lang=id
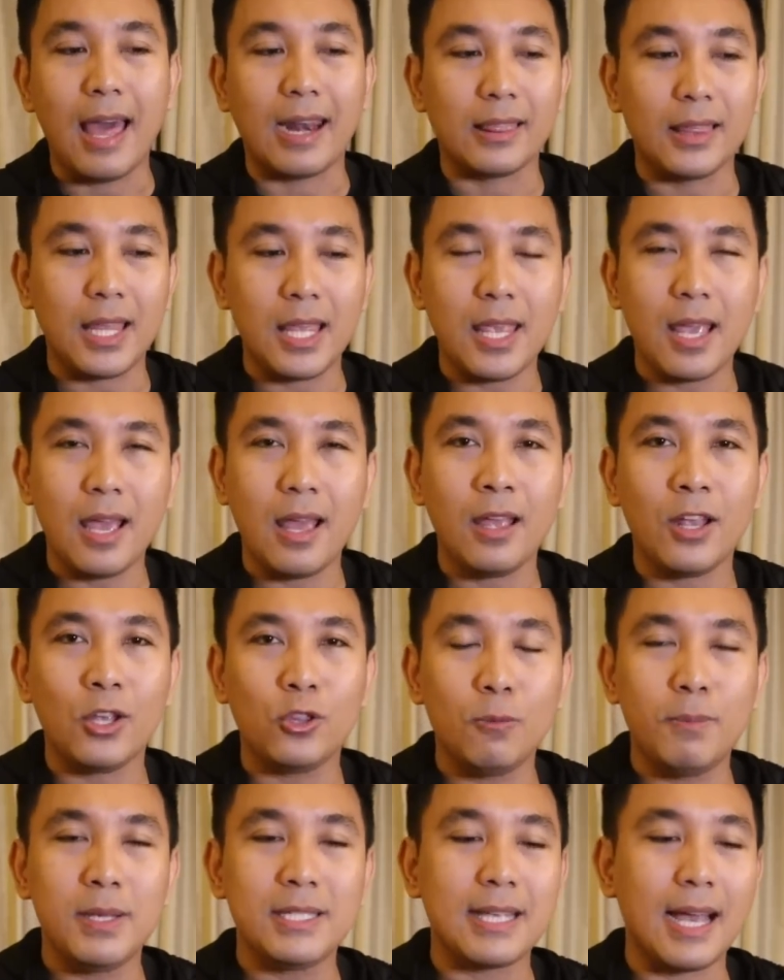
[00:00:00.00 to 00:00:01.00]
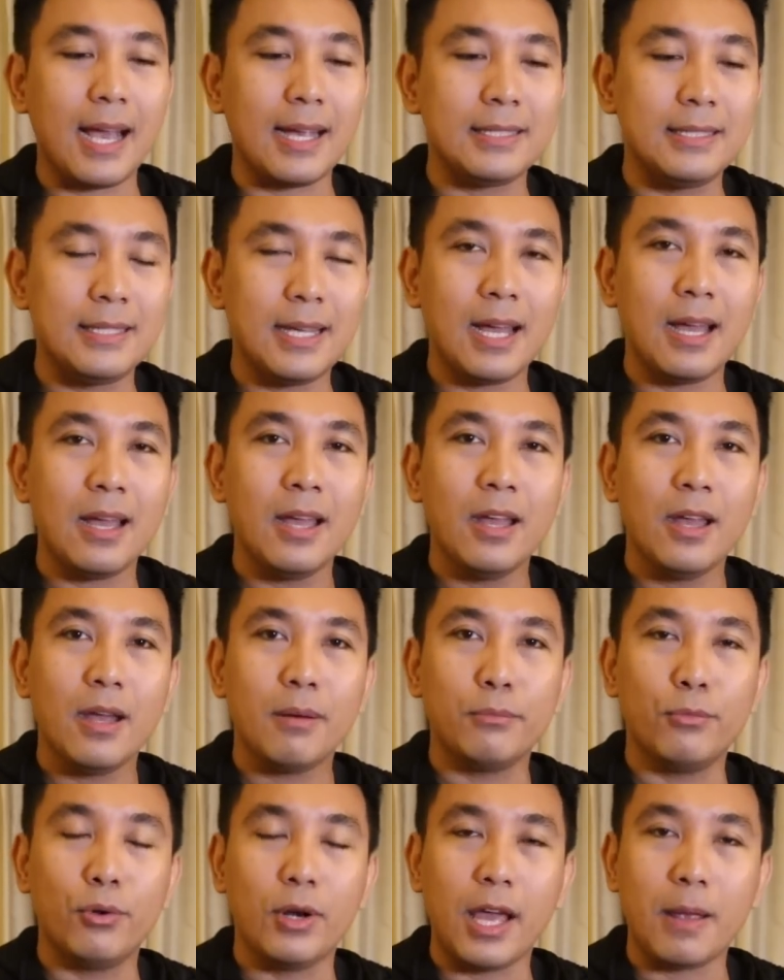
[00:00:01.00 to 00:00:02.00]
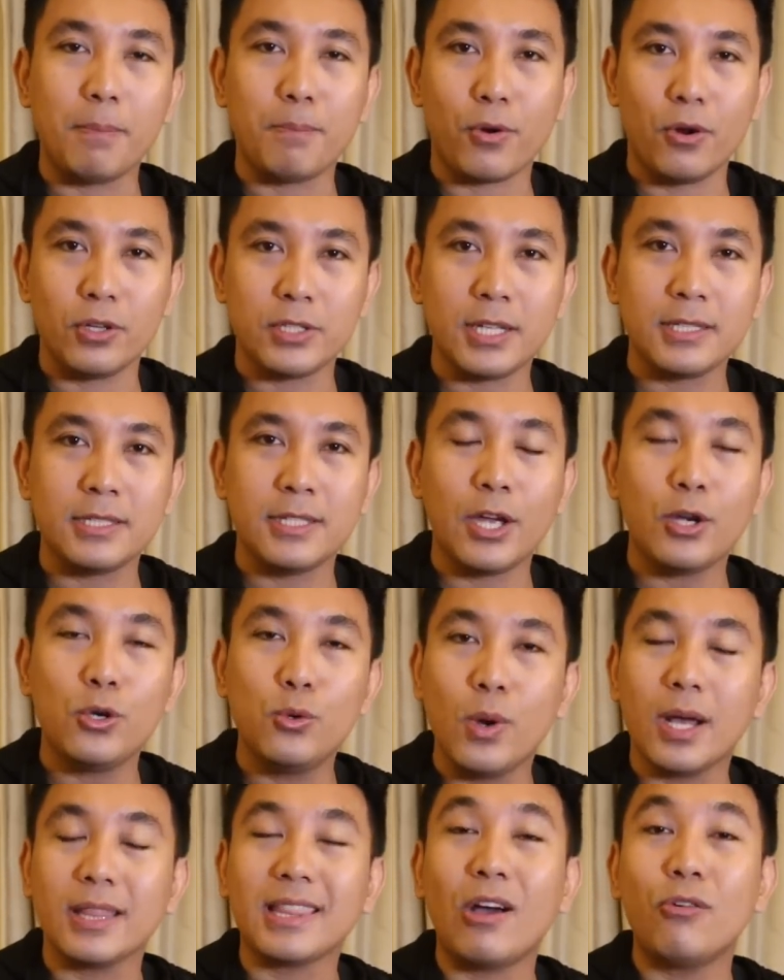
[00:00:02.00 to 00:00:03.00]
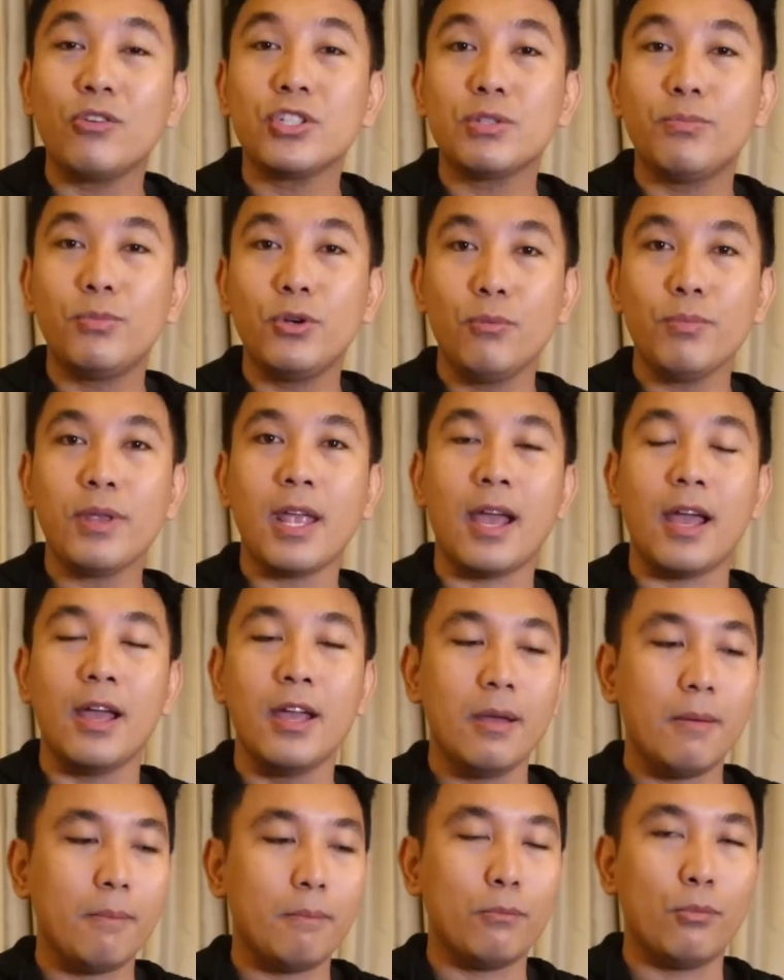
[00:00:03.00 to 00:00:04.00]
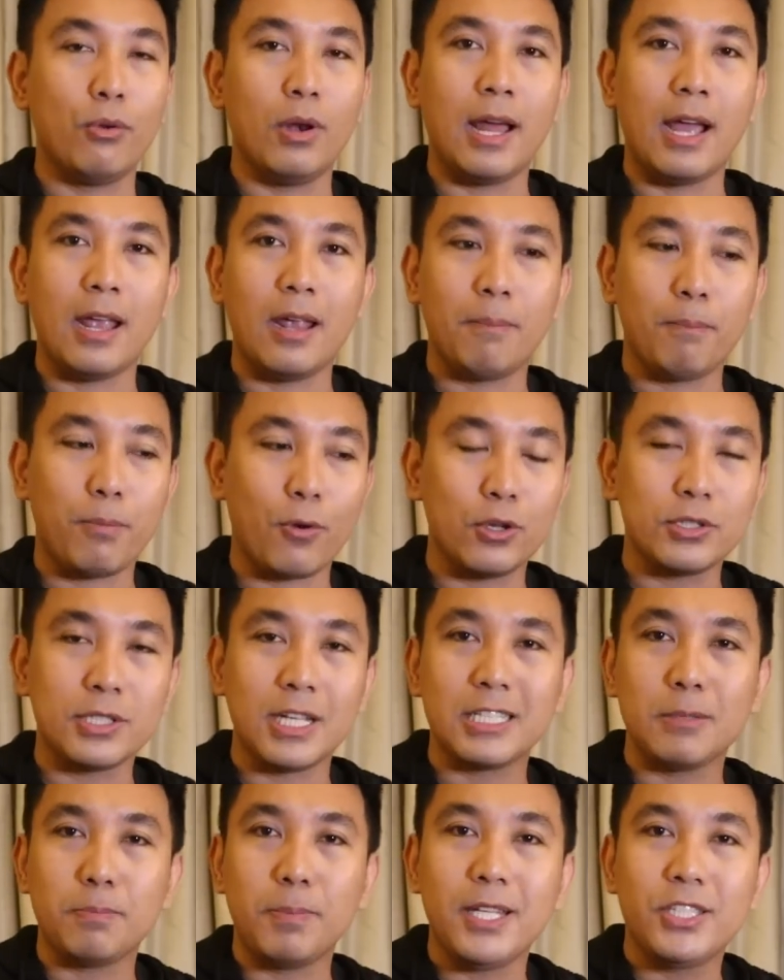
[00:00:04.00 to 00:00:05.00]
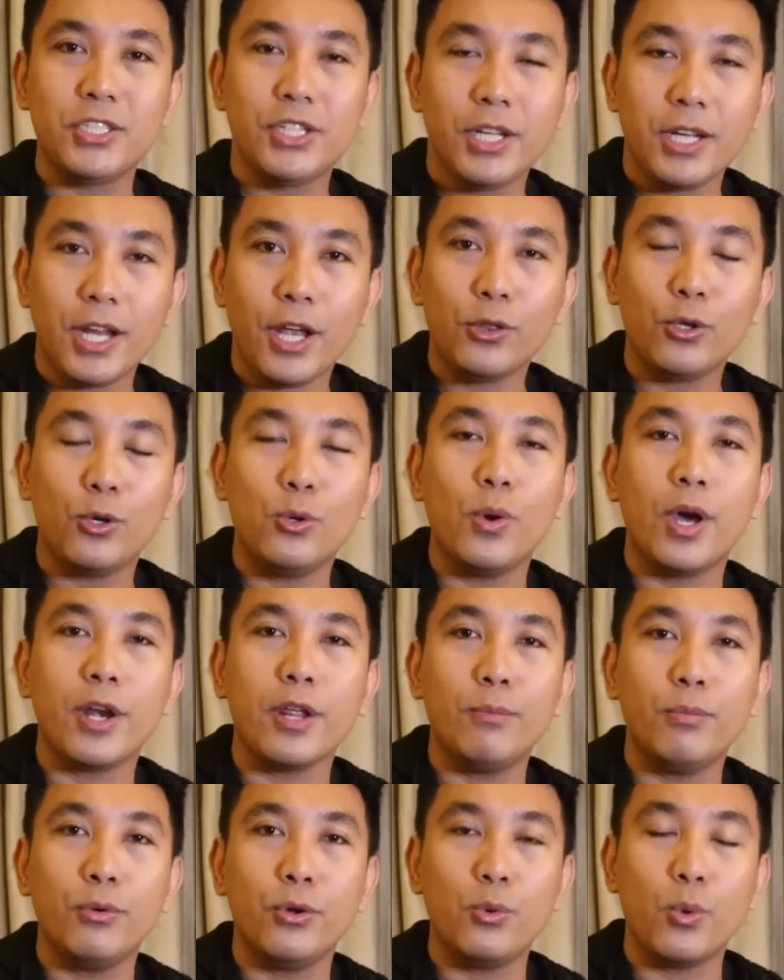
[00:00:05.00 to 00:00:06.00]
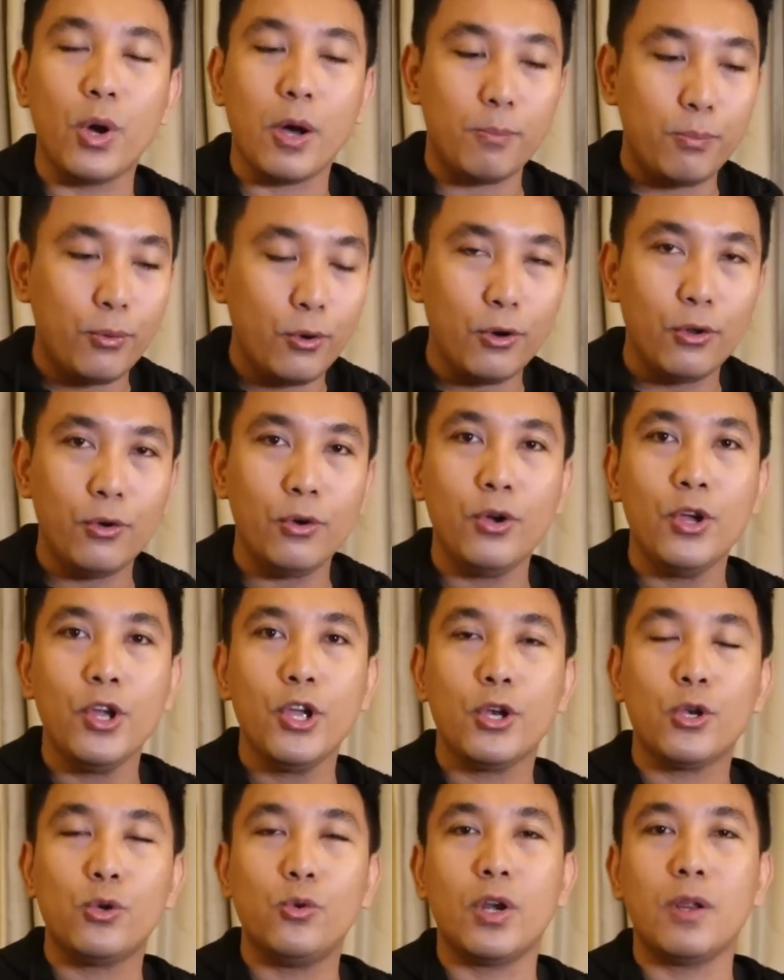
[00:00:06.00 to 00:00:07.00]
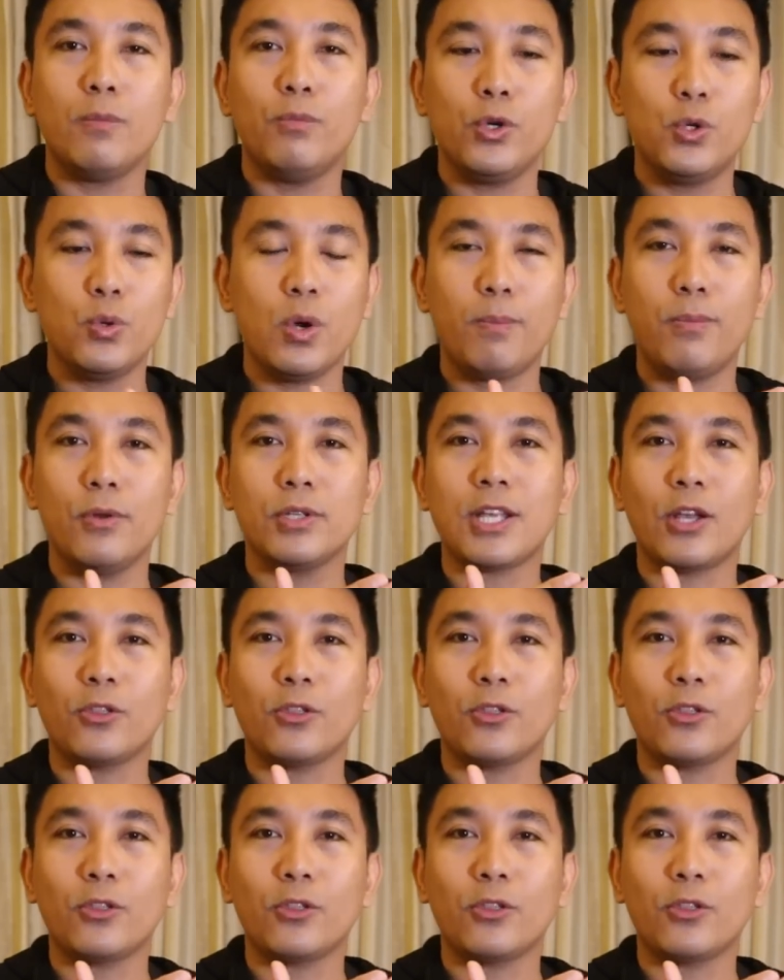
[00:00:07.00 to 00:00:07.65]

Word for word: artinya itu bisa aja mulai prosesnya dua tahun sebelumnya mulai proses pitchingnya itu 2020 2021